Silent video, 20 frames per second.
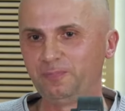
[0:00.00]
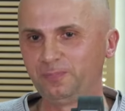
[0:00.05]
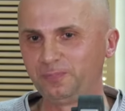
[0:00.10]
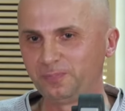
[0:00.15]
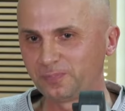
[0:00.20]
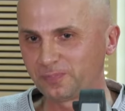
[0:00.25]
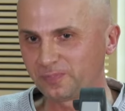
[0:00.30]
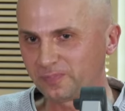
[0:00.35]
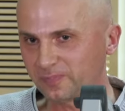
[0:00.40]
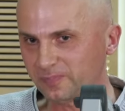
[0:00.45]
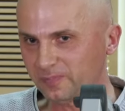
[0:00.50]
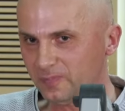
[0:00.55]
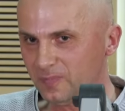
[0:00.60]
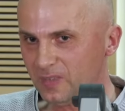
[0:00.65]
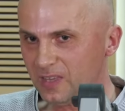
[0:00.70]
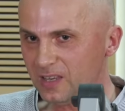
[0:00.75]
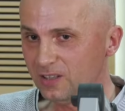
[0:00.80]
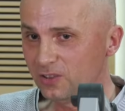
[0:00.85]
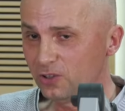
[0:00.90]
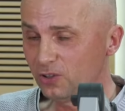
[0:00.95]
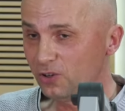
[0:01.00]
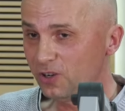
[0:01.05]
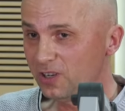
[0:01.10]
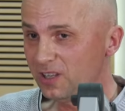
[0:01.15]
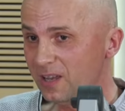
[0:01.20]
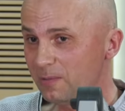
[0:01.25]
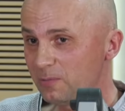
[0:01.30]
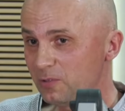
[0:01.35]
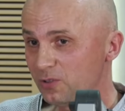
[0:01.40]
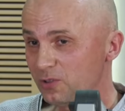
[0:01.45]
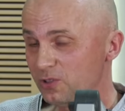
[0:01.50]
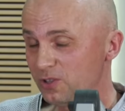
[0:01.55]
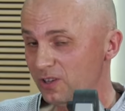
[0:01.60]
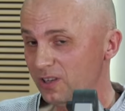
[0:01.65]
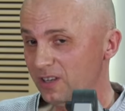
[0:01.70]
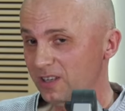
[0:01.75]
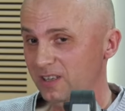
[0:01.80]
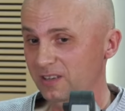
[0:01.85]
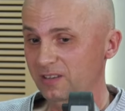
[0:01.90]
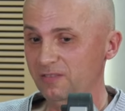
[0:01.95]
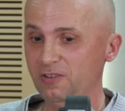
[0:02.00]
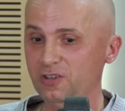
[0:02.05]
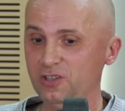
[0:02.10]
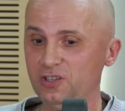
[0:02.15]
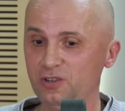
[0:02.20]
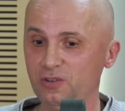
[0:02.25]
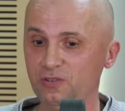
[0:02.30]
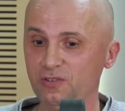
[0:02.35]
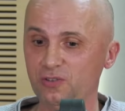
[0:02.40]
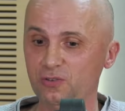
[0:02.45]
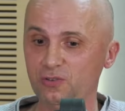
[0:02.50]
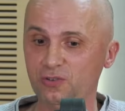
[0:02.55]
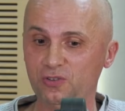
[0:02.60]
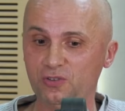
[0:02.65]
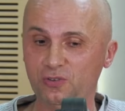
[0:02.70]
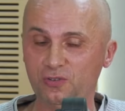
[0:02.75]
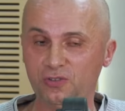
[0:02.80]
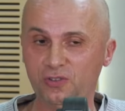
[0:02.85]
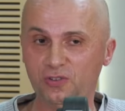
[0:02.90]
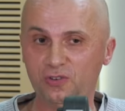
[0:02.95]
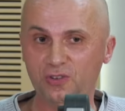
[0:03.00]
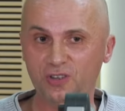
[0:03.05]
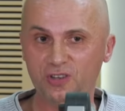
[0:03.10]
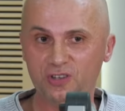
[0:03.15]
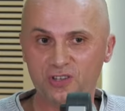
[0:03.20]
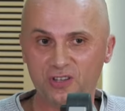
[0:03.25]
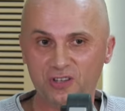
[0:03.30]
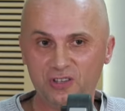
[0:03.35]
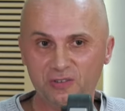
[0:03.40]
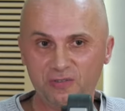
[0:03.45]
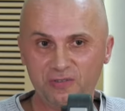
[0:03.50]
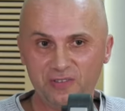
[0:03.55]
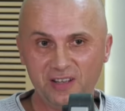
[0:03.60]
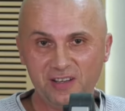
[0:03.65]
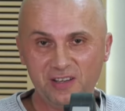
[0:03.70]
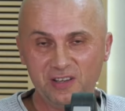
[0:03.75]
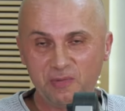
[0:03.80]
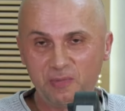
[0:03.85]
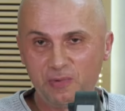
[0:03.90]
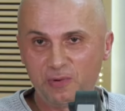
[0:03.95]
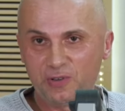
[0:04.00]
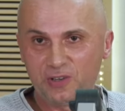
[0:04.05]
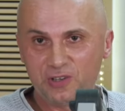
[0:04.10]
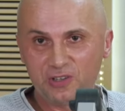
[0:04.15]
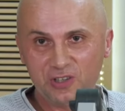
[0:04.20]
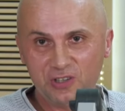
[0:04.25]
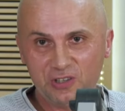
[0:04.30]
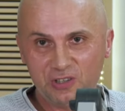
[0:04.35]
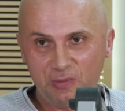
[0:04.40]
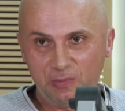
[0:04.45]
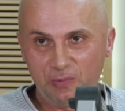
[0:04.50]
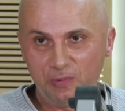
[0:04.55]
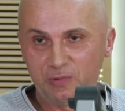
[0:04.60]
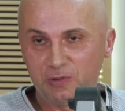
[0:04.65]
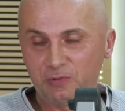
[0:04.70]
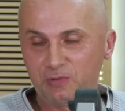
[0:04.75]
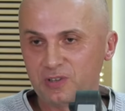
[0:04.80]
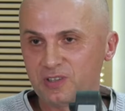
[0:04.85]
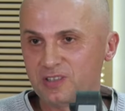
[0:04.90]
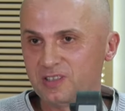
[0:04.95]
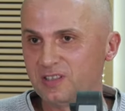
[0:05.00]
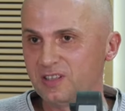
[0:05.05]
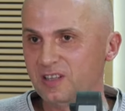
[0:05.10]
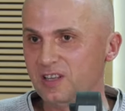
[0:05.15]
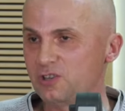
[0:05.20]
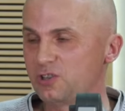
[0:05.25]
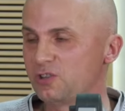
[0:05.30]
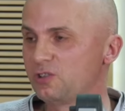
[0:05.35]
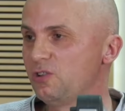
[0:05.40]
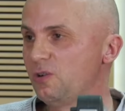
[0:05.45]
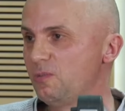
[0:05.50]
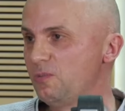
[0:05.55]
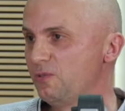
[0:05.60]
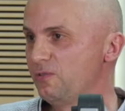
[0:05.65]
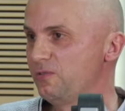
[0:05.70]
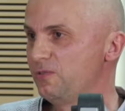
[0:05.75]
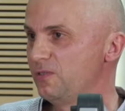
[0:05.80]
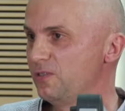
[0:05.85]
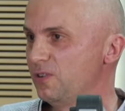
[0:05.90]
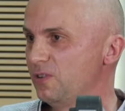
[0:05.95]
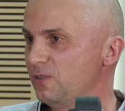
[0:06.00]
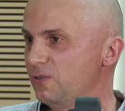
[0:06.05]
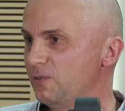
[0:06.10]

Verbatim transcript: Mhm trochę nam to się właśnie, to, to, to nieszczęście wcale nie było nieszczęściem, bo myśmy się z tych naszych domów.